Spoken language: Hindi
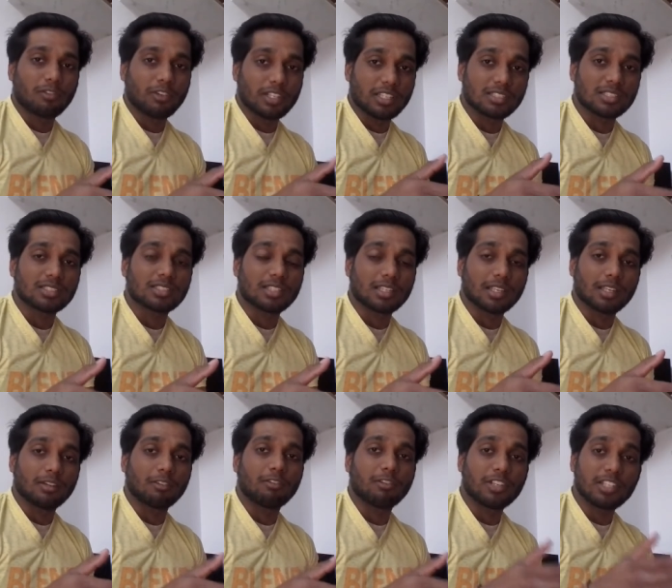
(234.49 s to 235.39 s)
फ्रीज
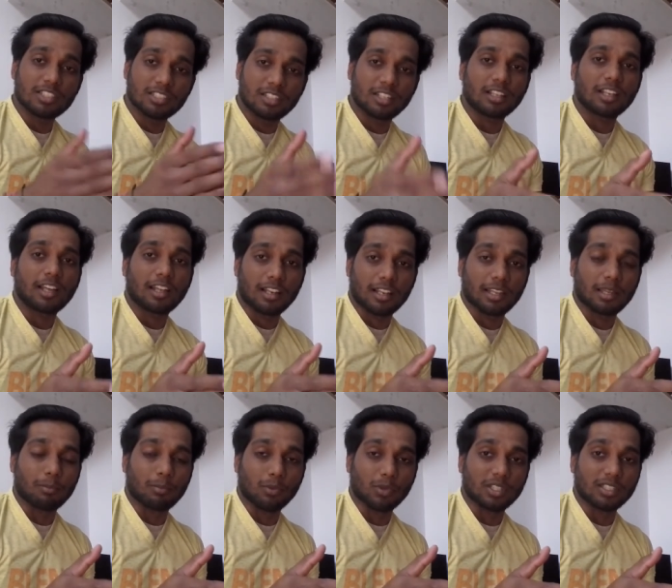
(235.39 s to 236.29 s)
से फ्रीज्ड ना
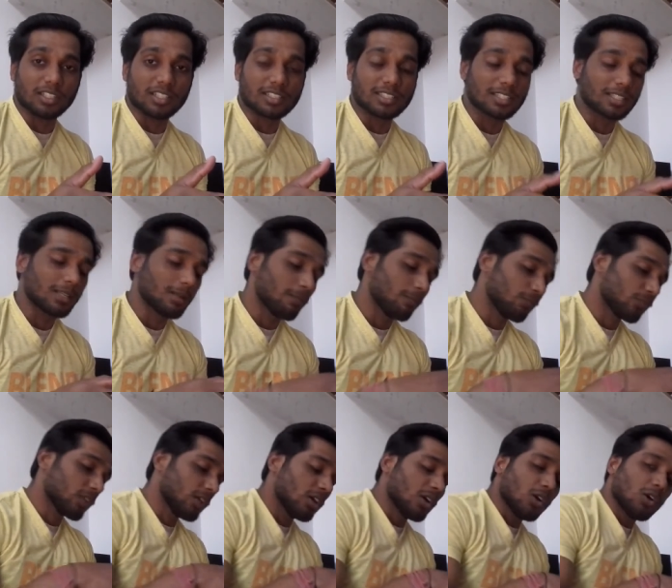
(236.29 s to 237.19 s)
रहे पूरी तरह से
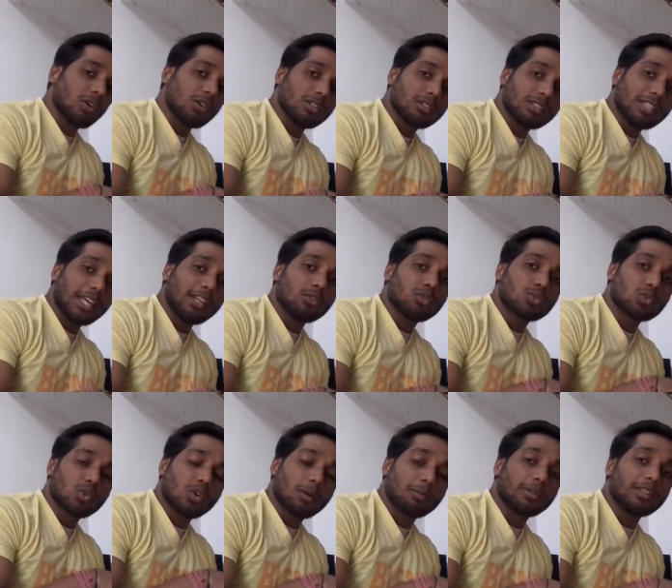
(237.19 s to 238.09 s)
देन
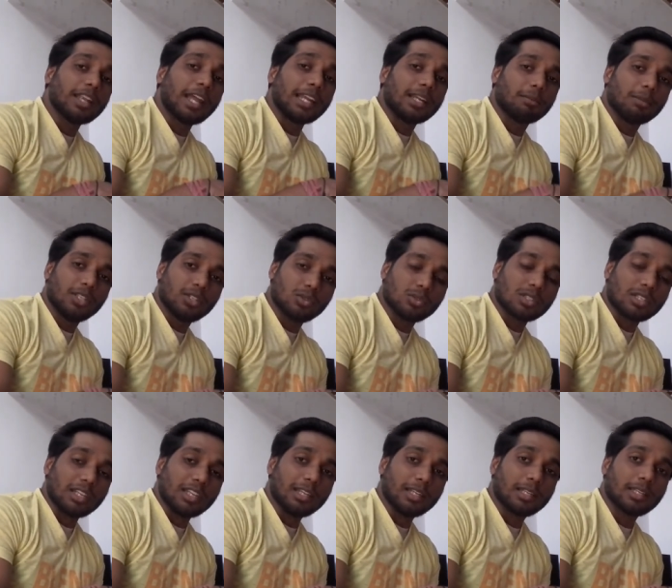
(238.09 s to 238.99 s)
उसको अपनी डाइट में
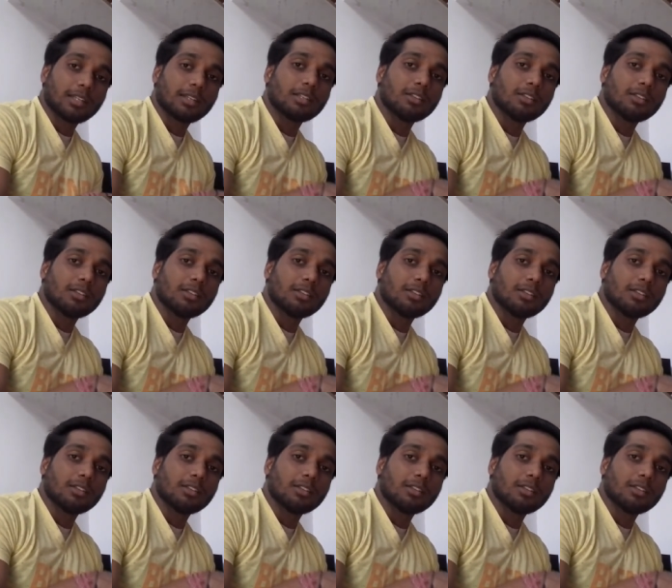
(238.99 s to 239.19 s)
यूज़ लें